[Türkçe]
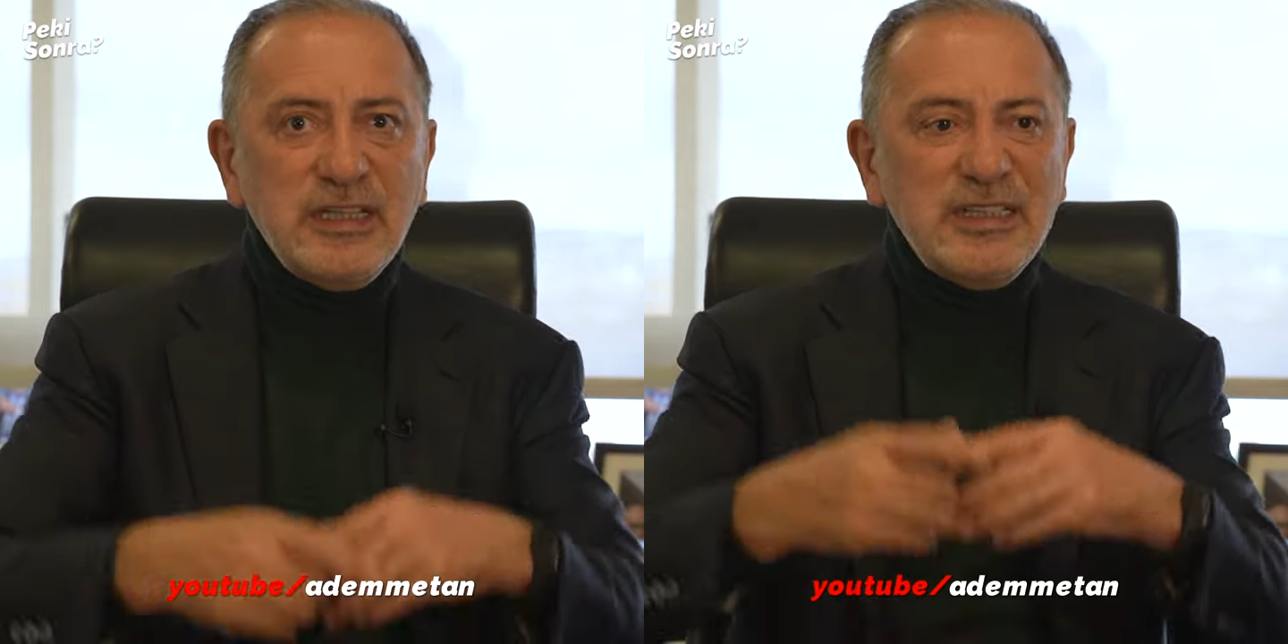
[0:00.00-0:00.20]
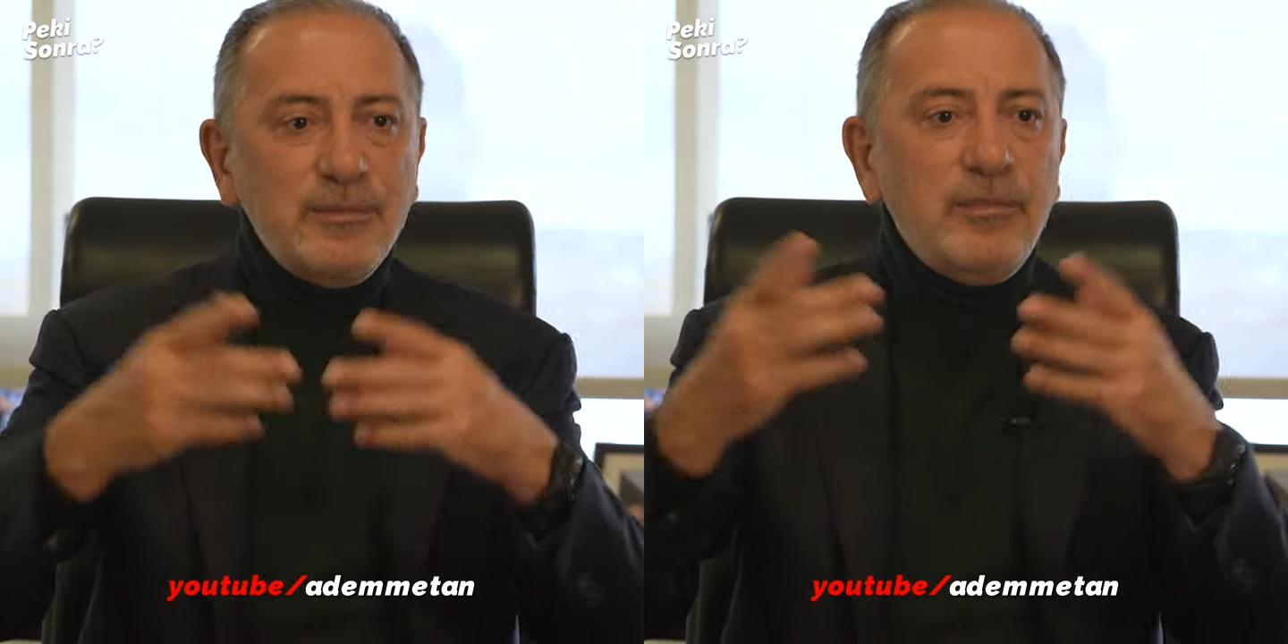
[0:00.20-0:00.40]

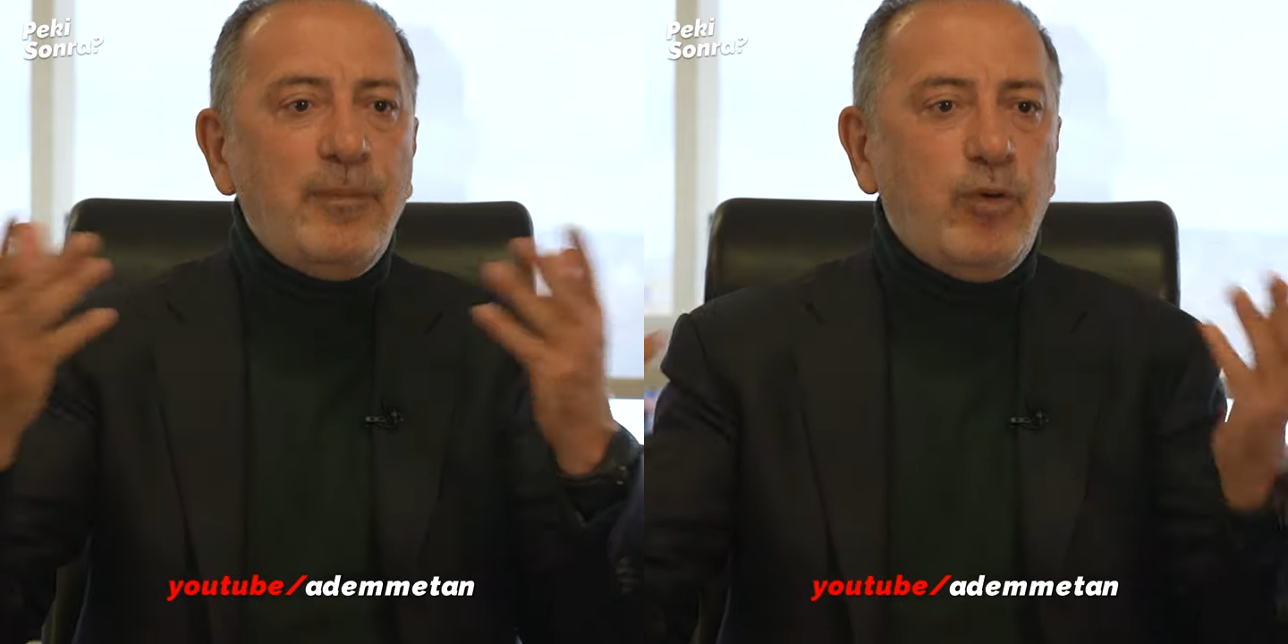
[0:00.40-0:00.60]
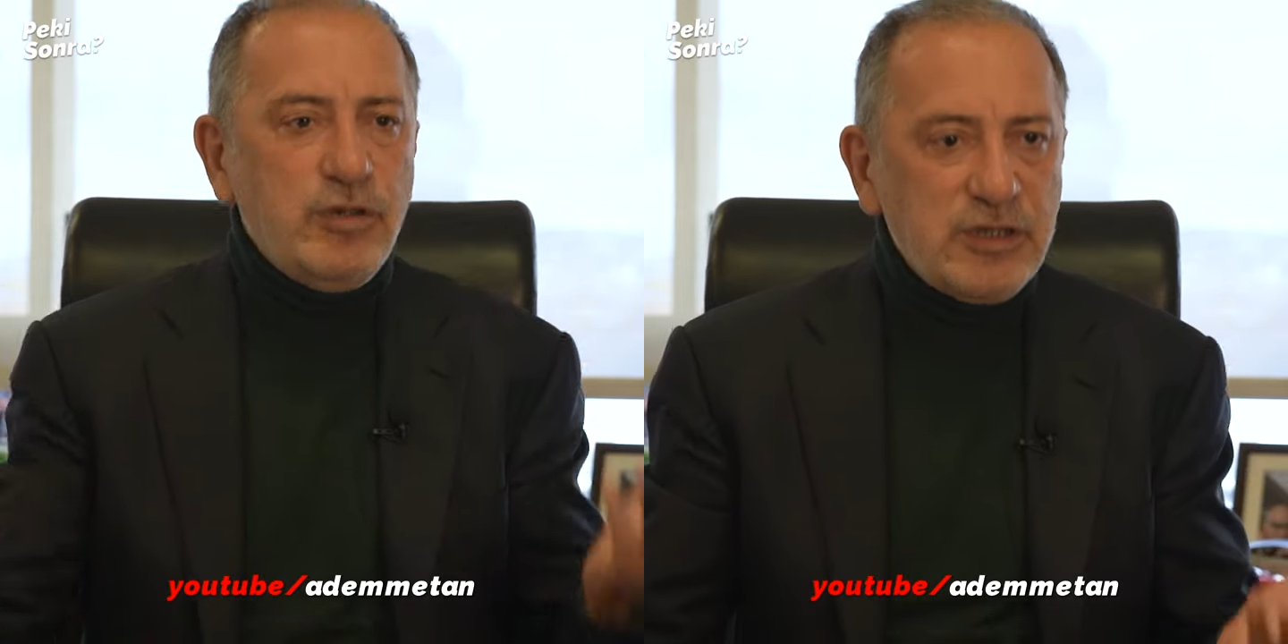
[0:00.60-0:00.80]

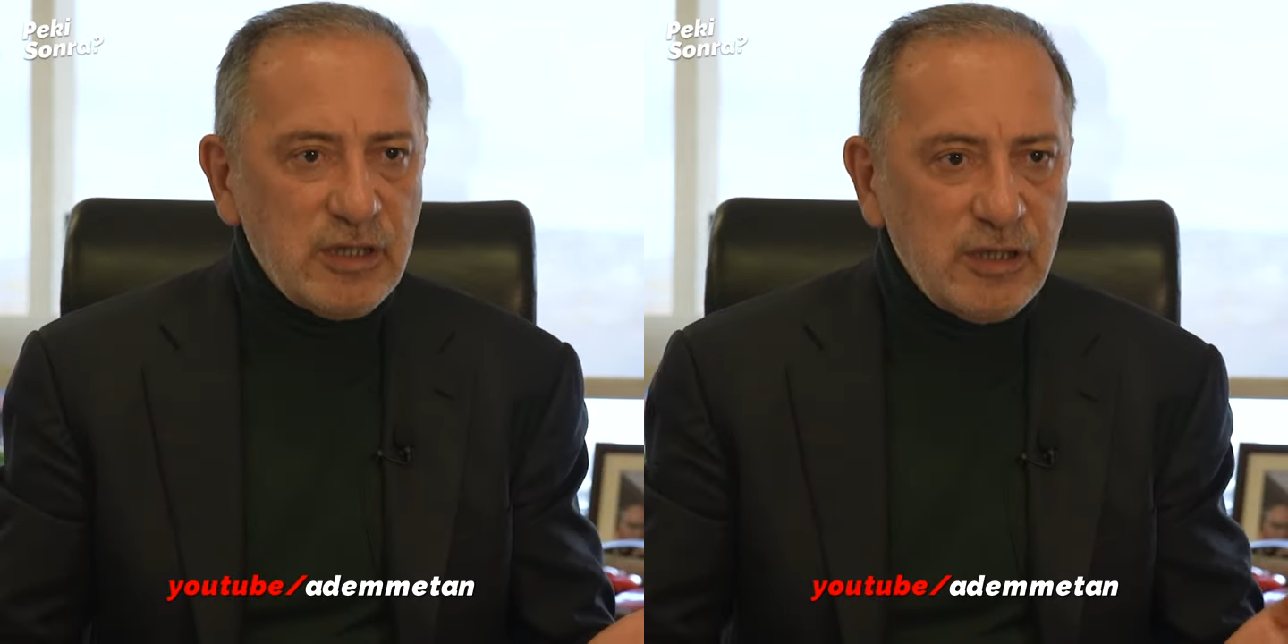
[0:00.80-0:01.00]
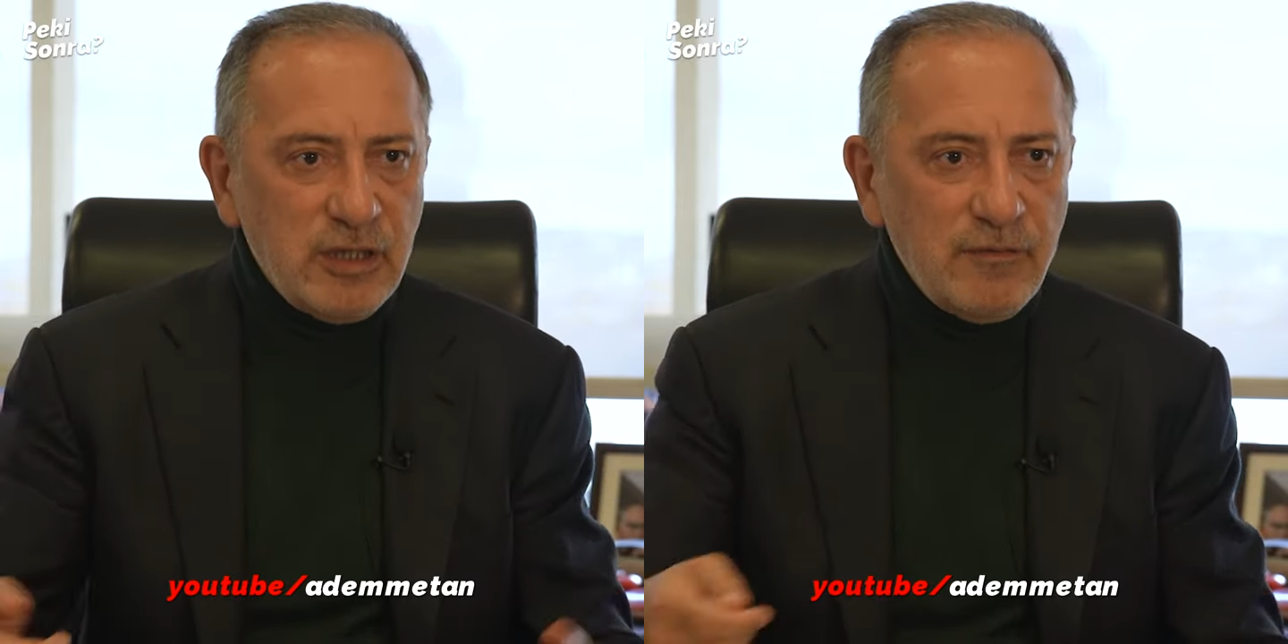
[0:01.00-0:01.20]
yayılma
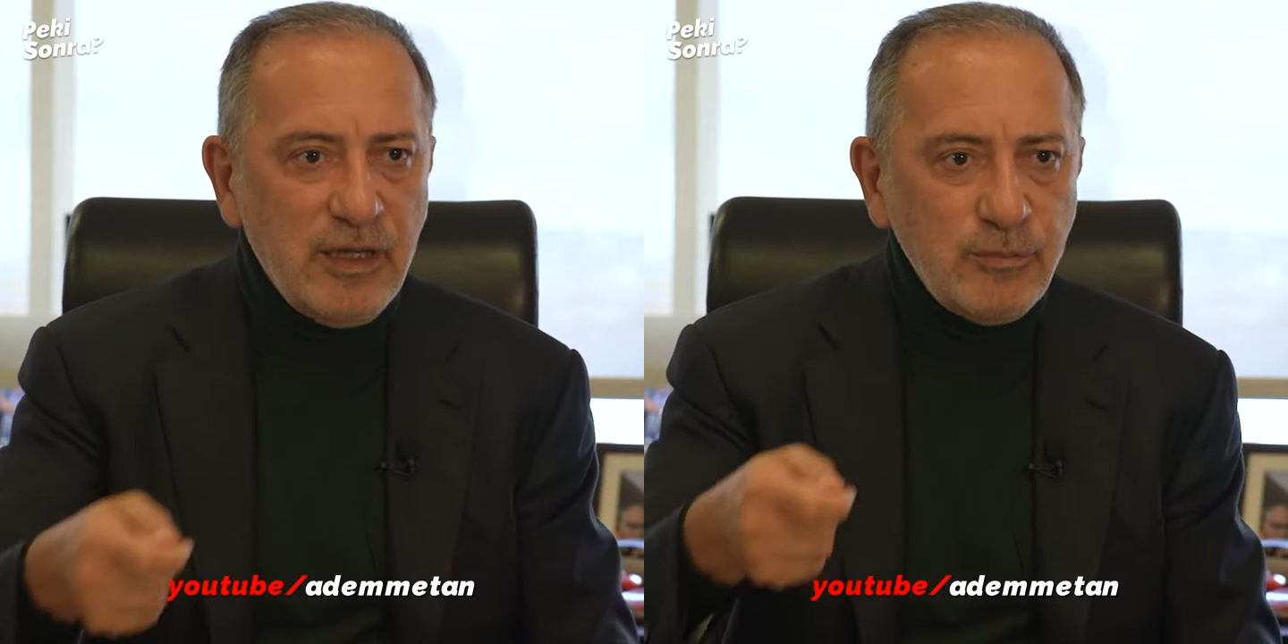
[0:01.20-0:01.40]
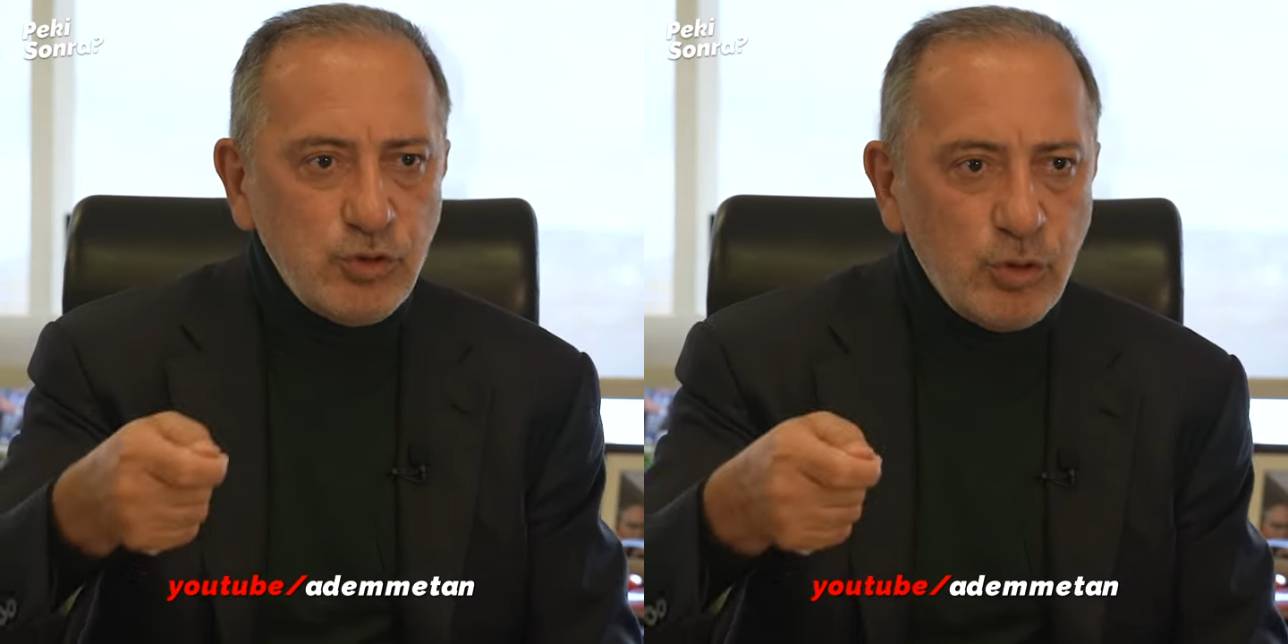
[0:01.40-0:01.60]

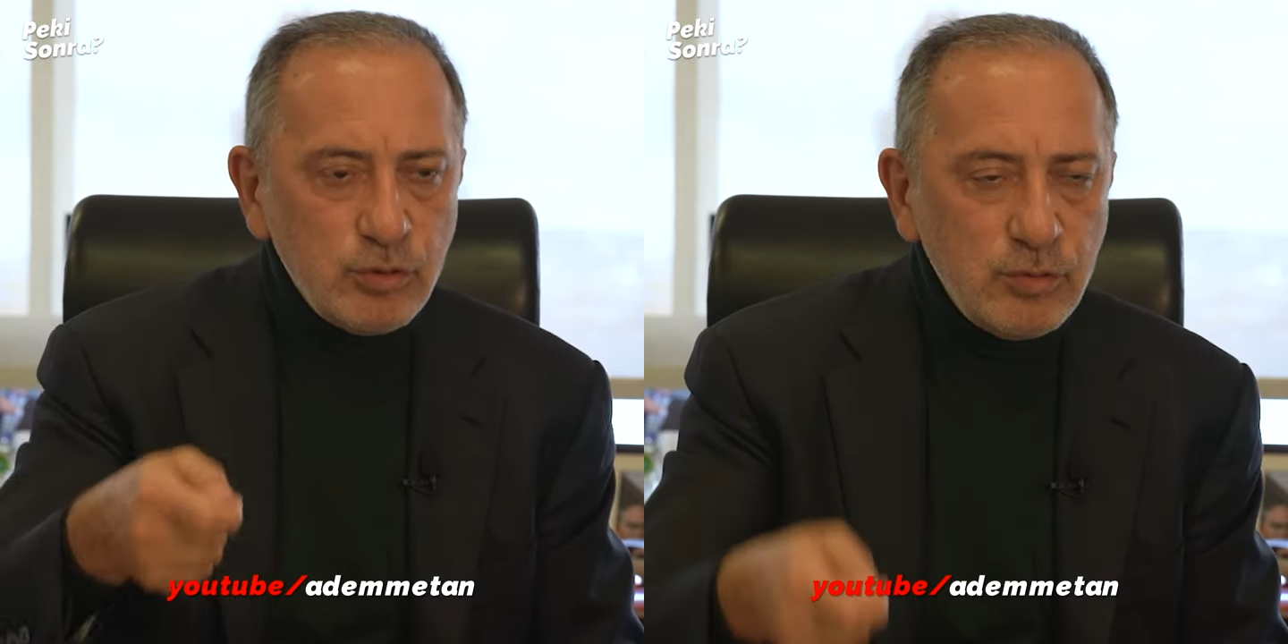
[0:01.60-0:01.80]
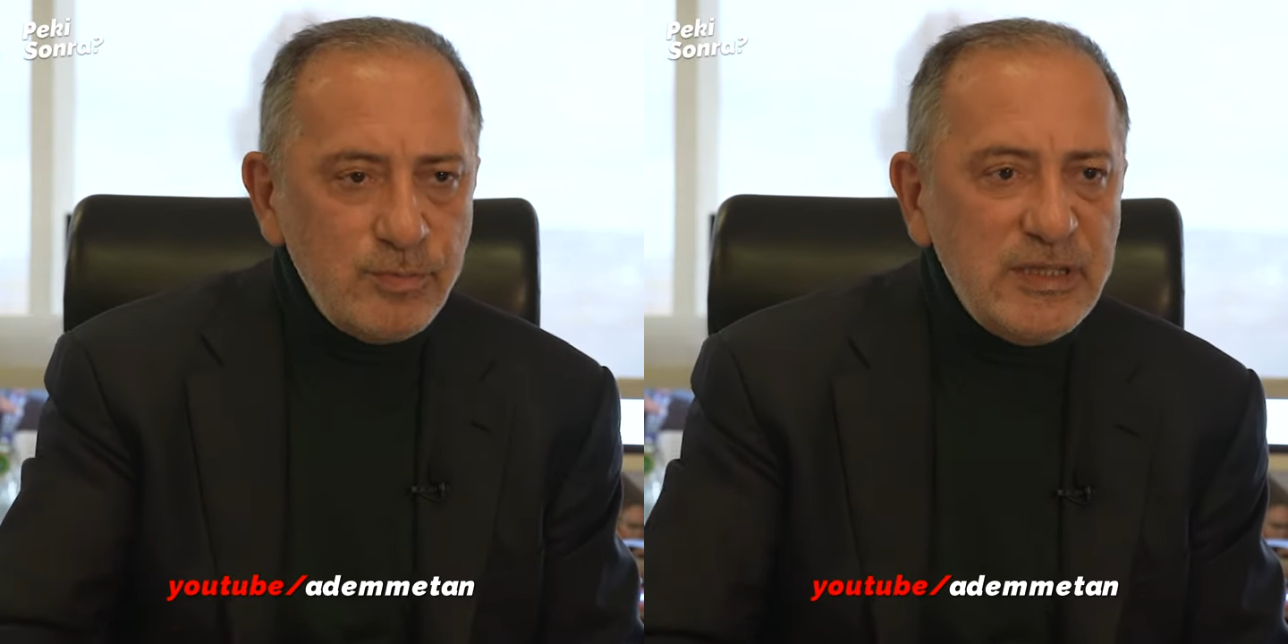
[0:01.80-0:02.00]
politikalarına vermiş olduğu